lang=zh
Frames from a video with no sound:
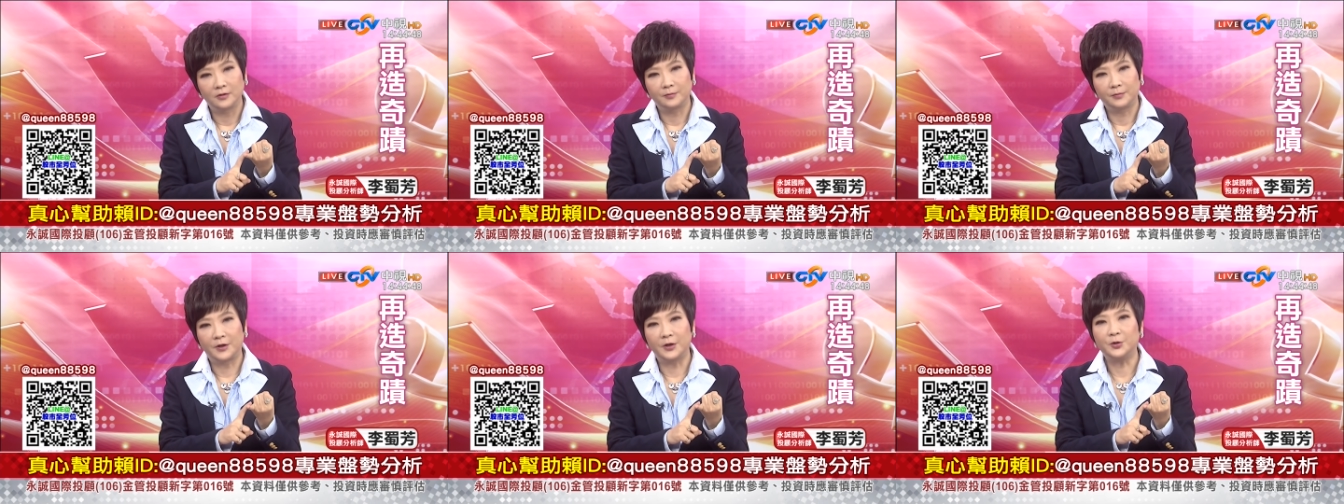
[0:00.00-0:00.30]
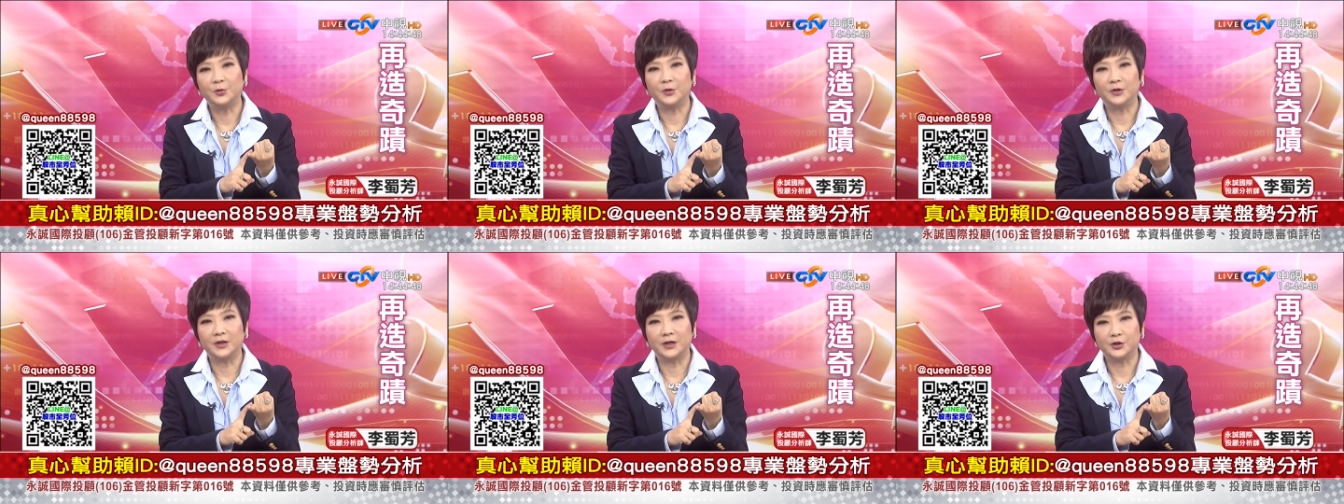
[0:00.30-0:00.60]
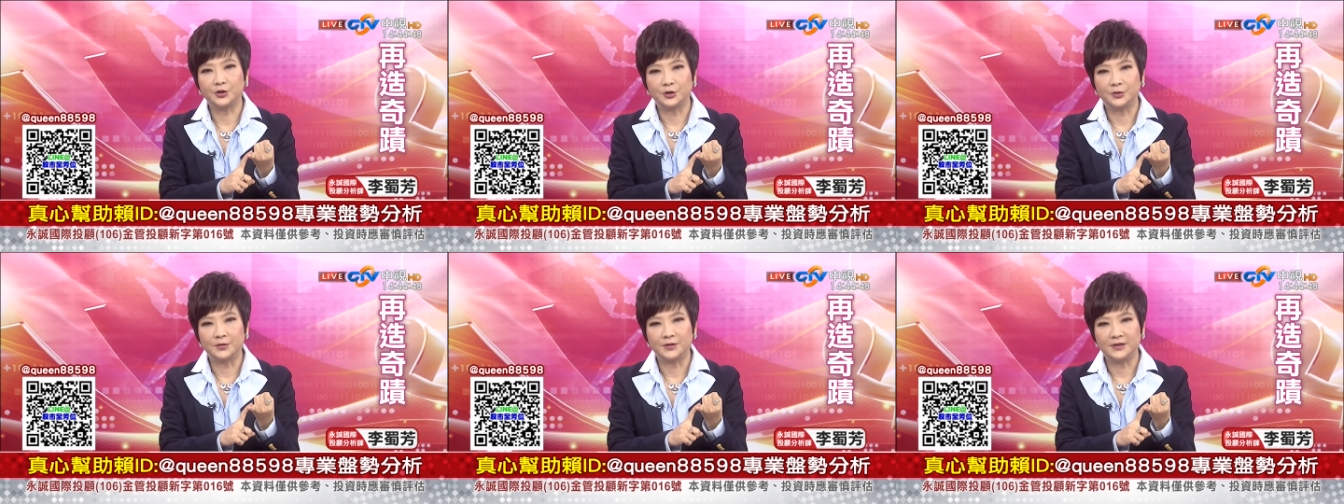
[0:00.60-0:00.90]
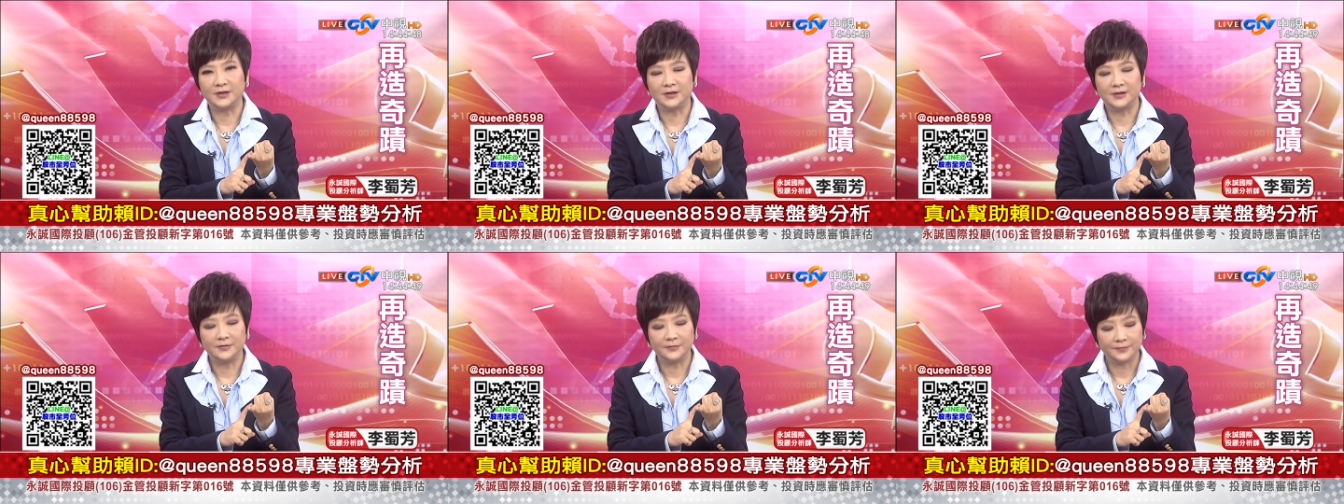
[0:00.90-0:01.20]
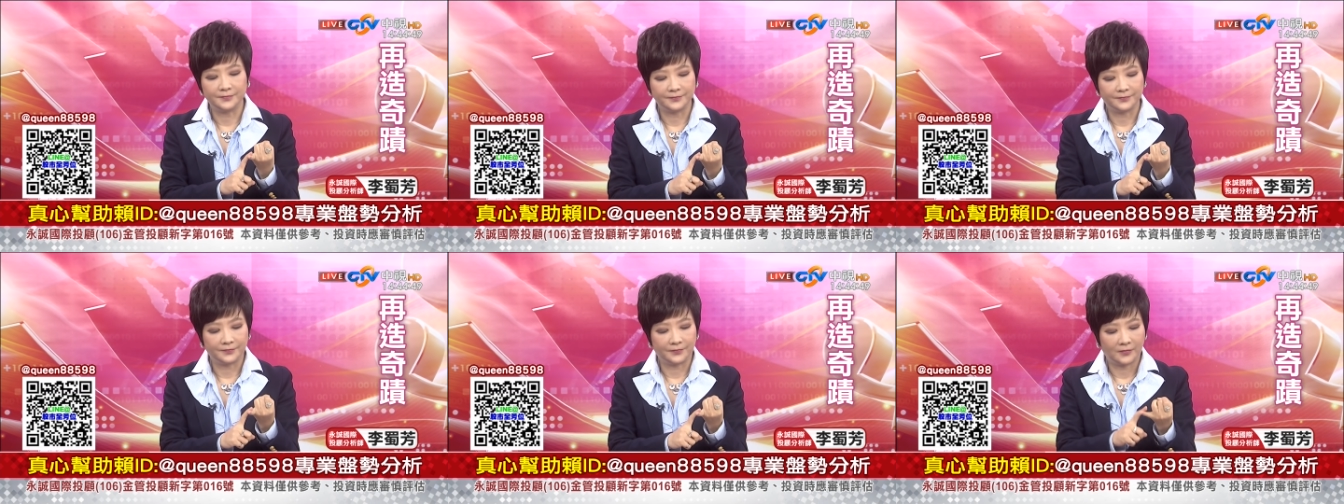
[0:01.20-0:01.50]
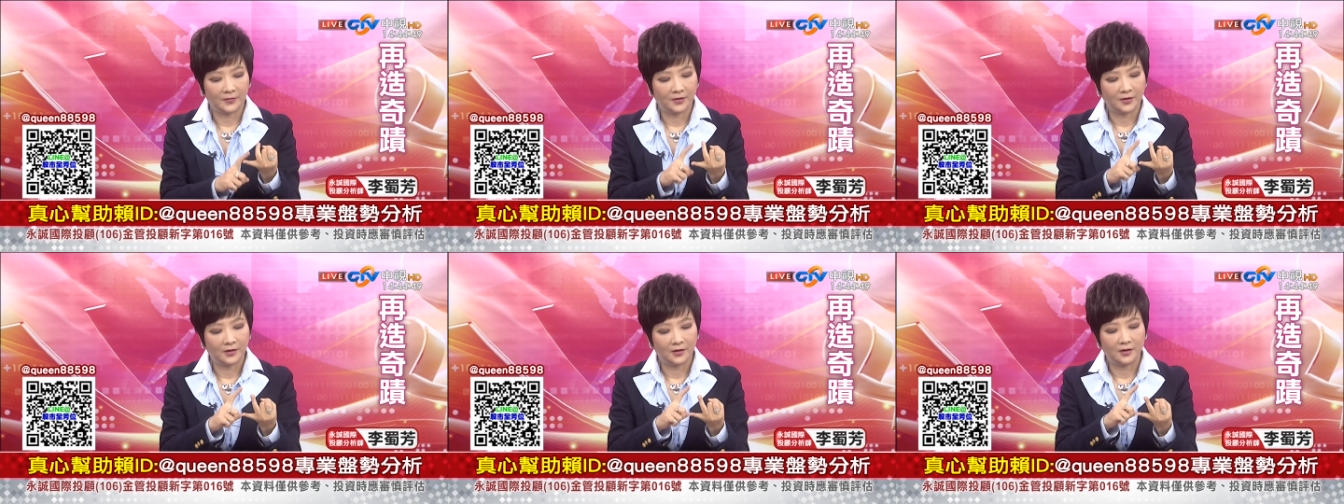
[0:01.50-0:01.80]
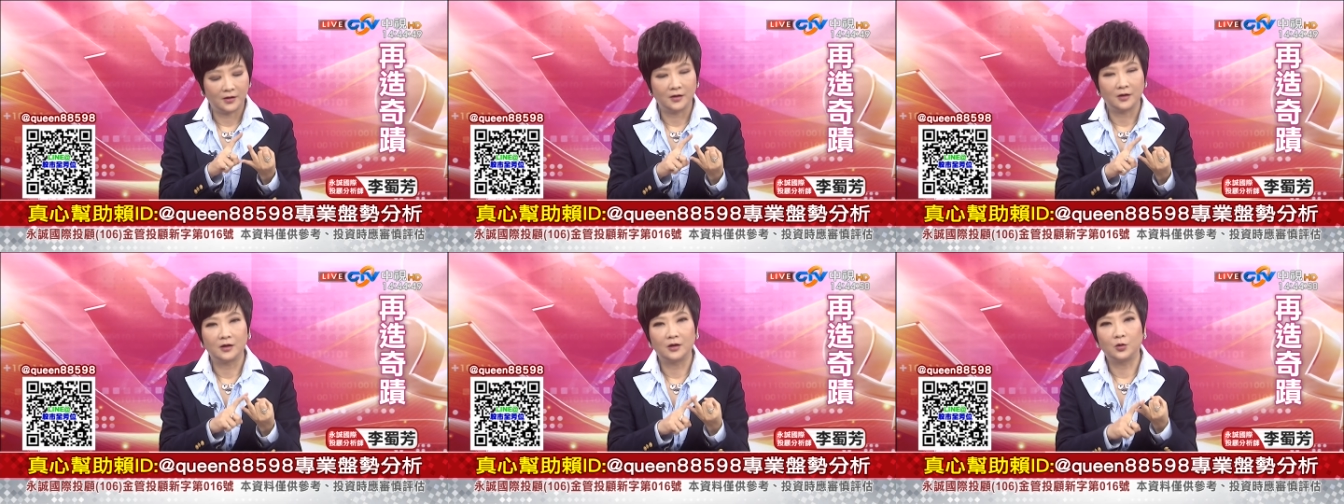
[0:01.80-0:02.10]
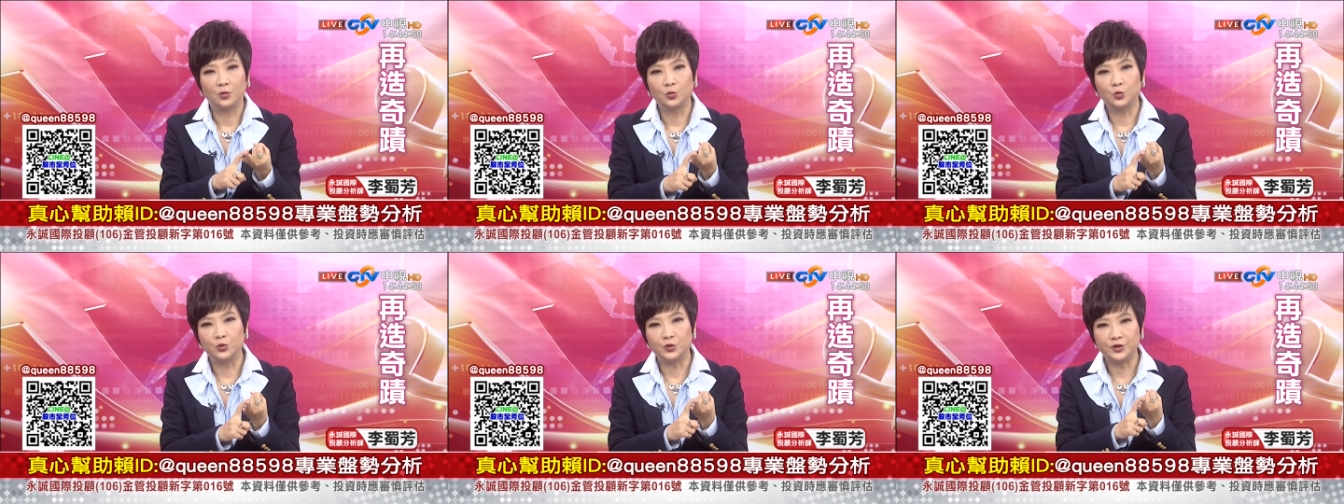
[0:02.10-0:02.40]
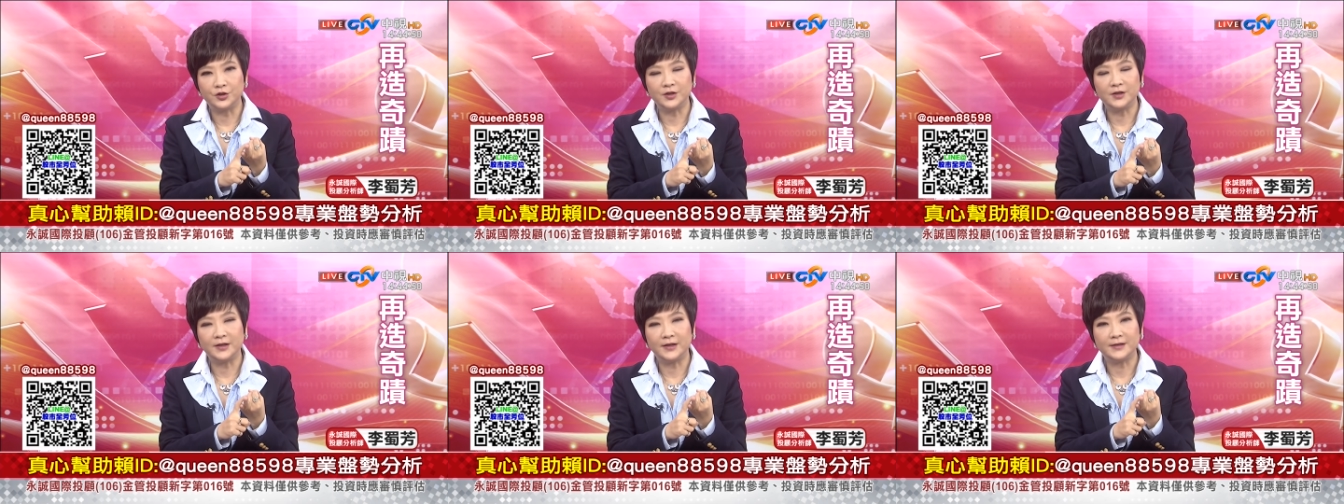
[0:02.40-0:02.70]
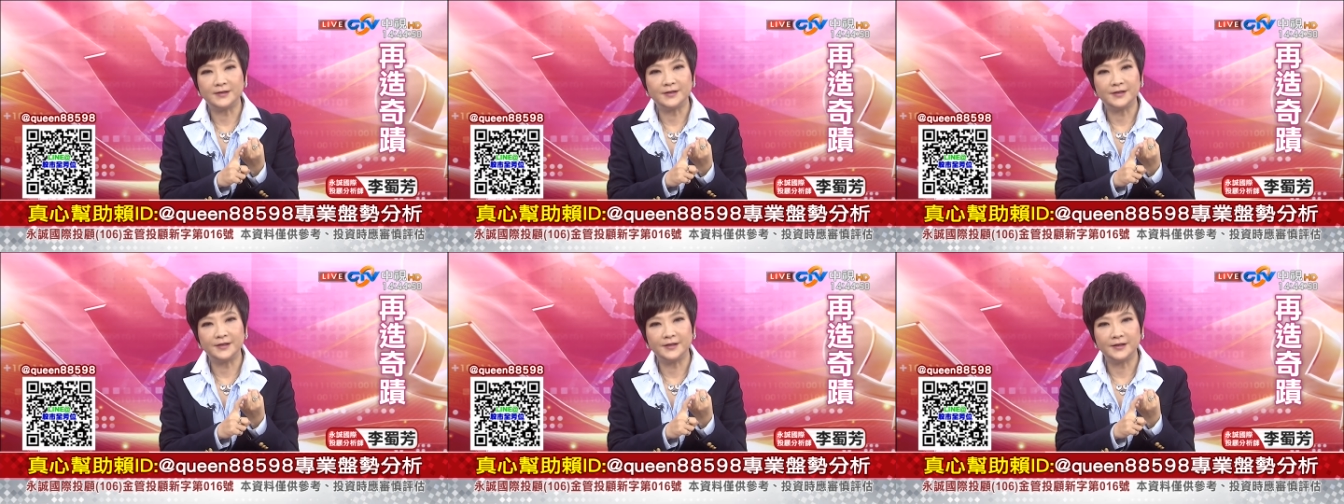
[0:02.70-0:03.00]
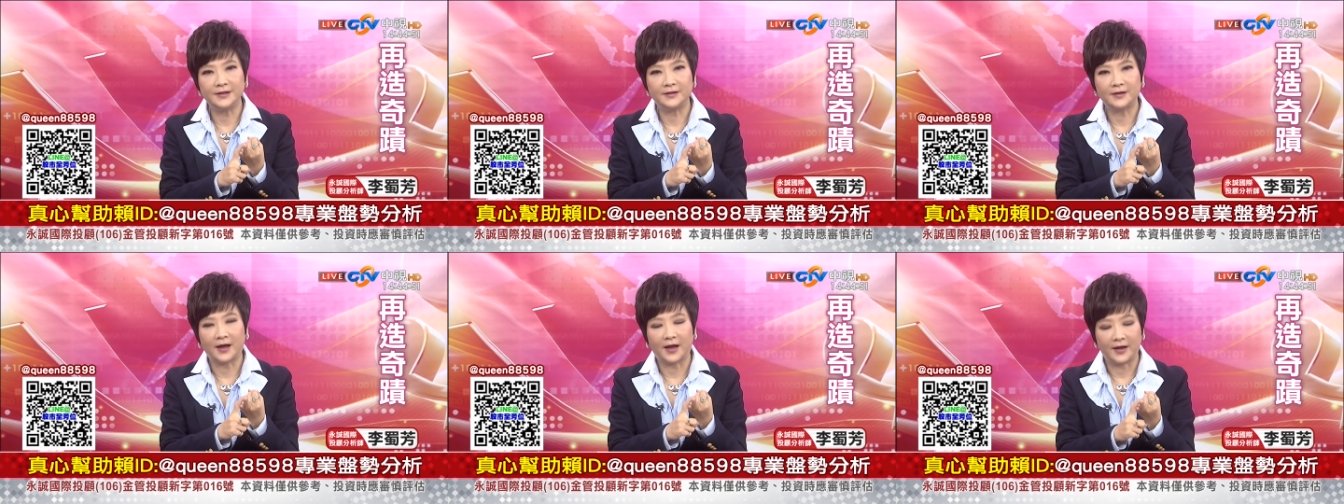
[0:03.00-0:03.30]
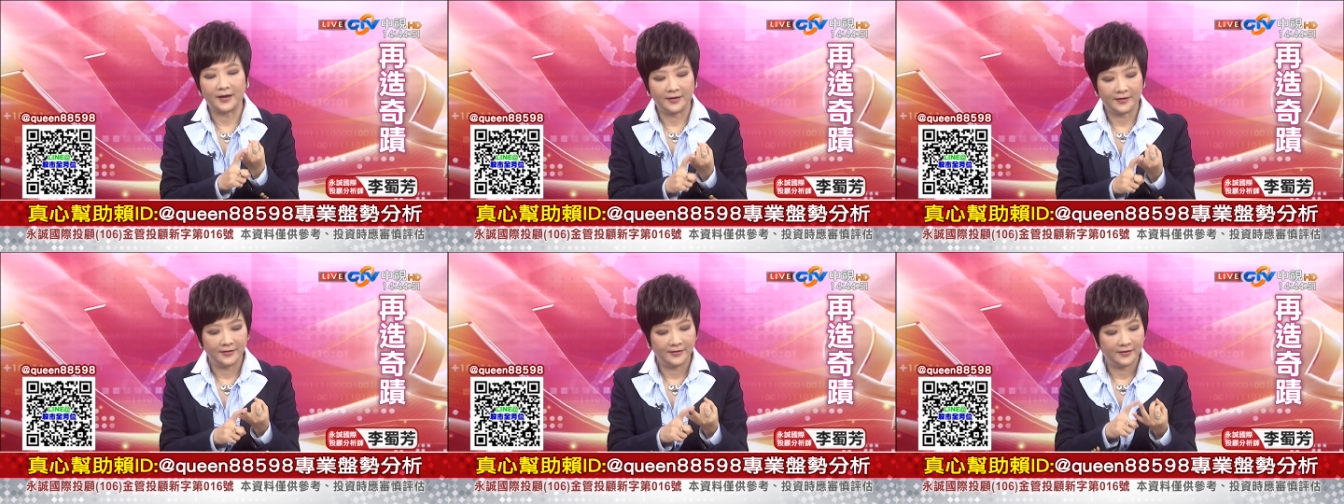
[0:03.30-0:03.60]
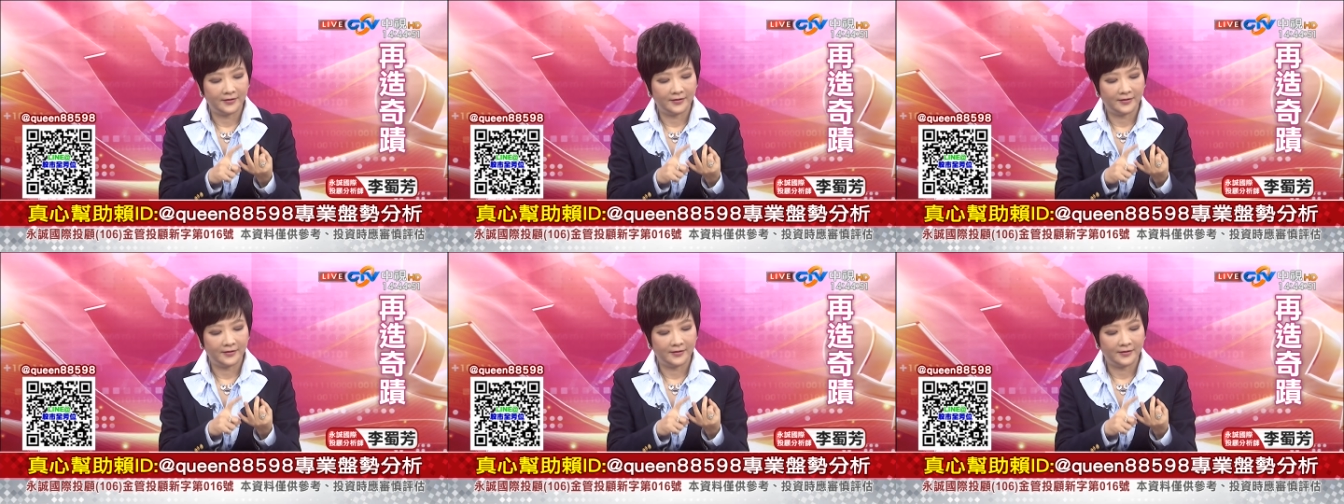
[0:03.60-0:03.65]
苹果的手机、五 G 的基地台、